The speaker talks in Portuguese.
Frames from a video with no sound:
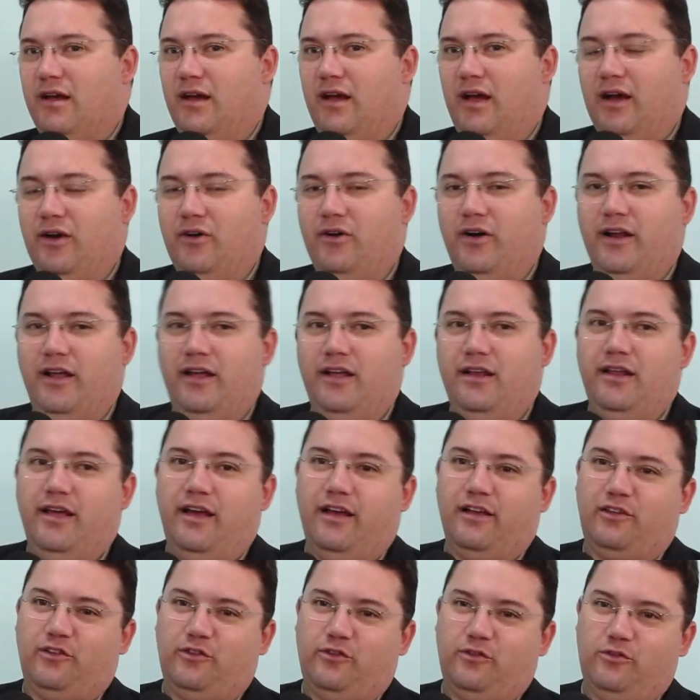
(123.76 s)
Agora ele é
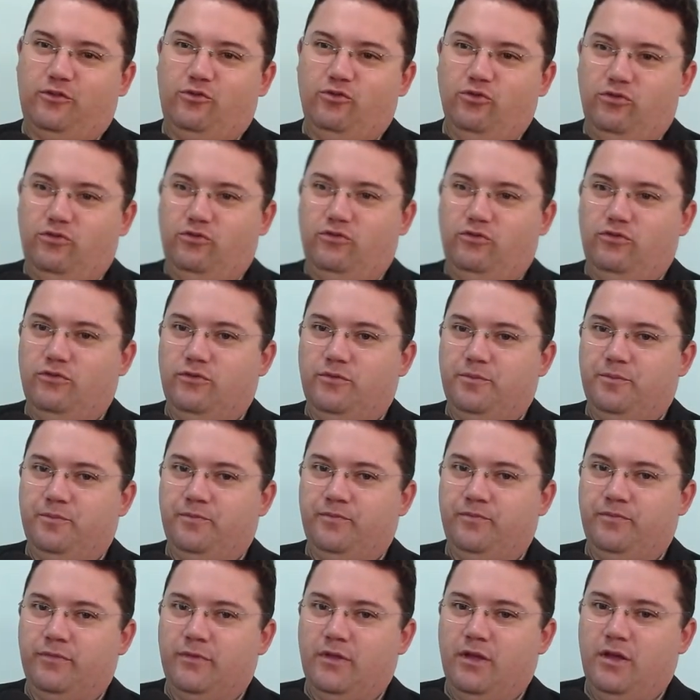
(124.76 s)
astuto.
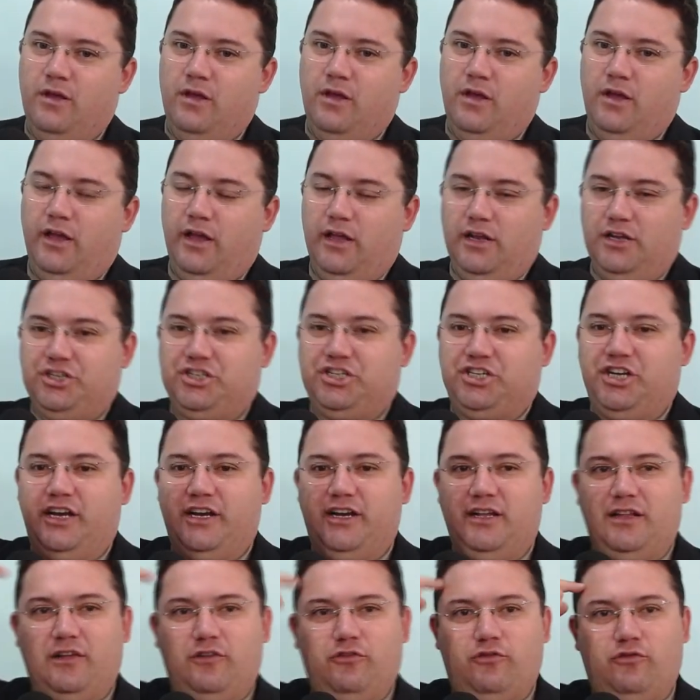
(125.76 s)
Ele
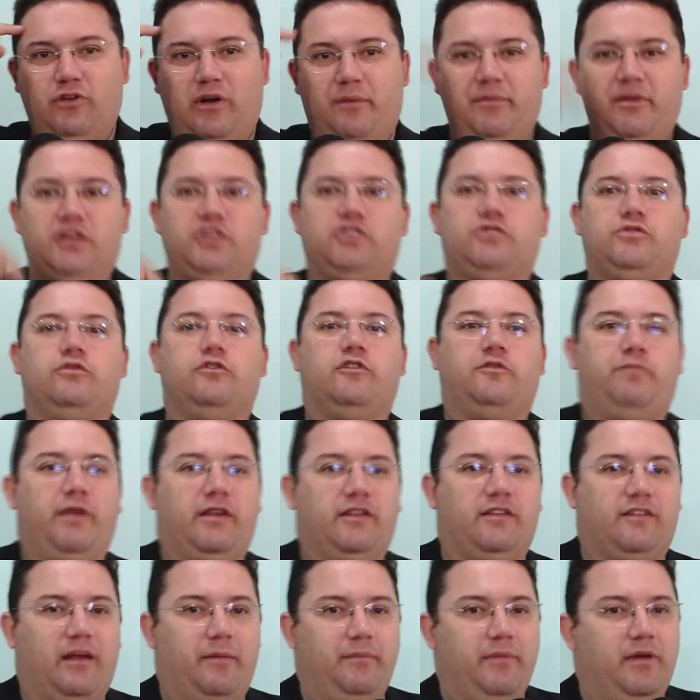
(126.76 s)
chega na sua mente com os
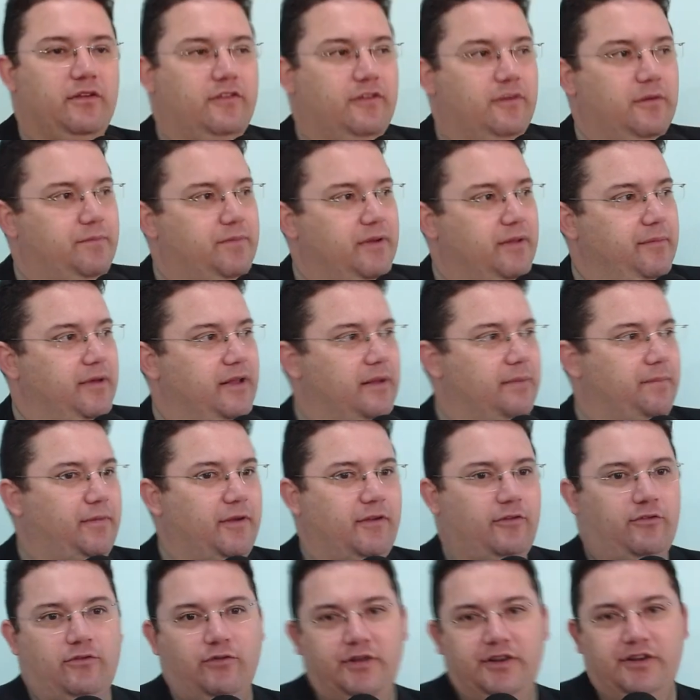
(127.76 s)
pensamentos em primeira
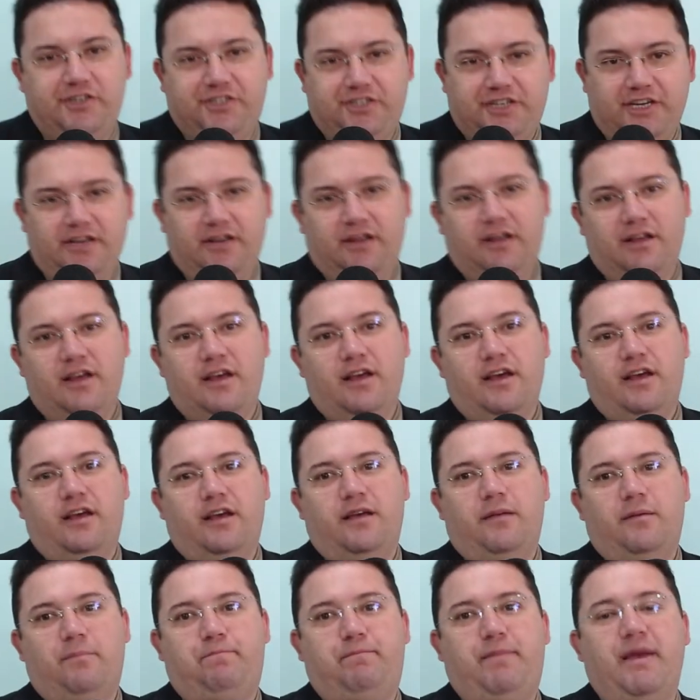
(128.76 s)
pessoa. Ele chega
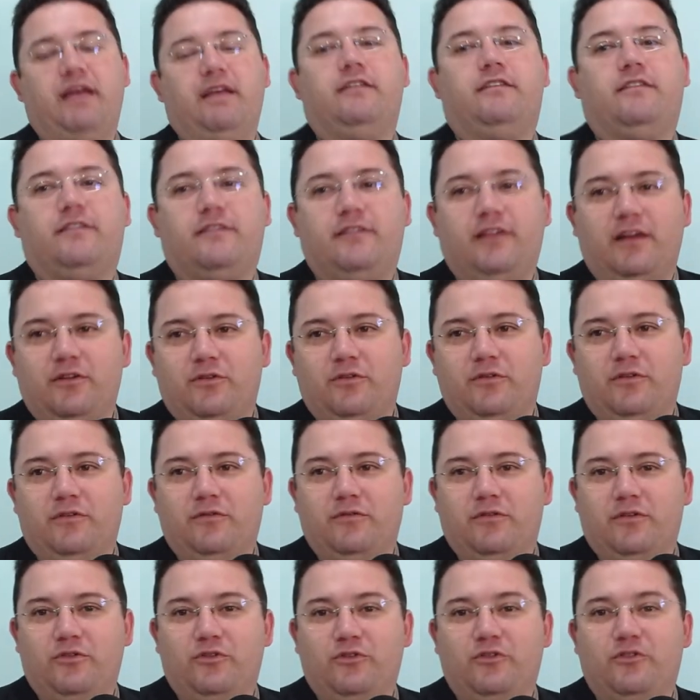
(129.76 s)
pensando
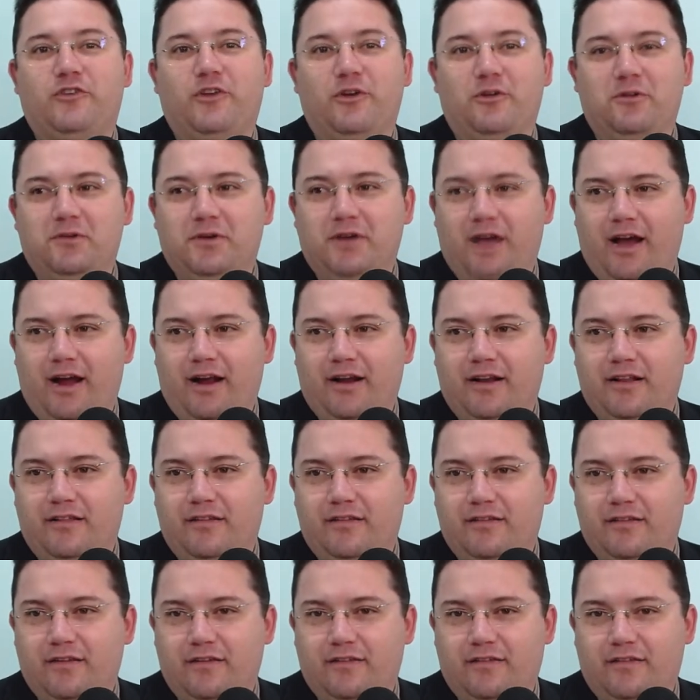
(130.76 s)
no seu lugar. Ele
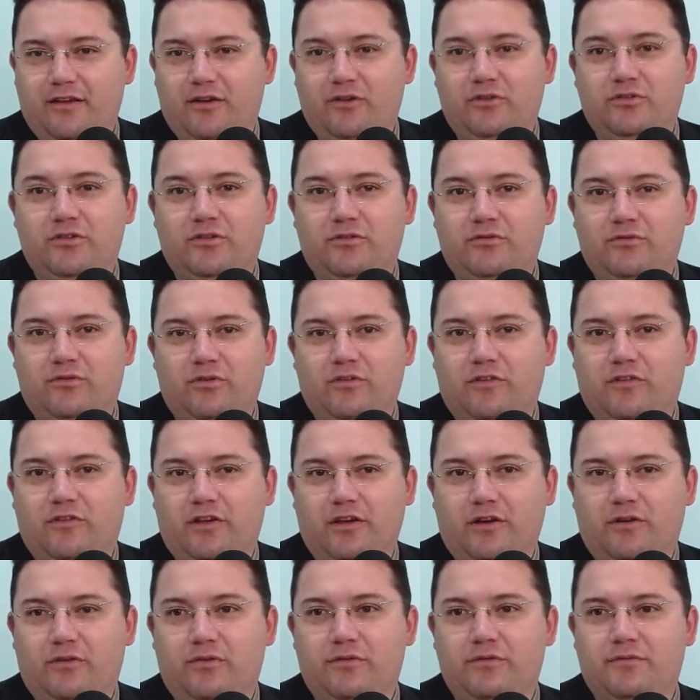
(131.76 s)
diz assim: Eu não
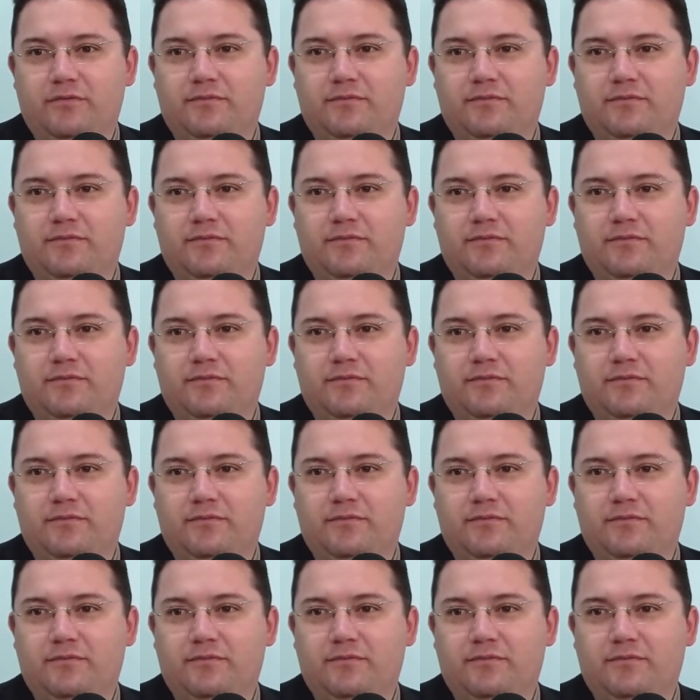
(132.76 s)
consigo.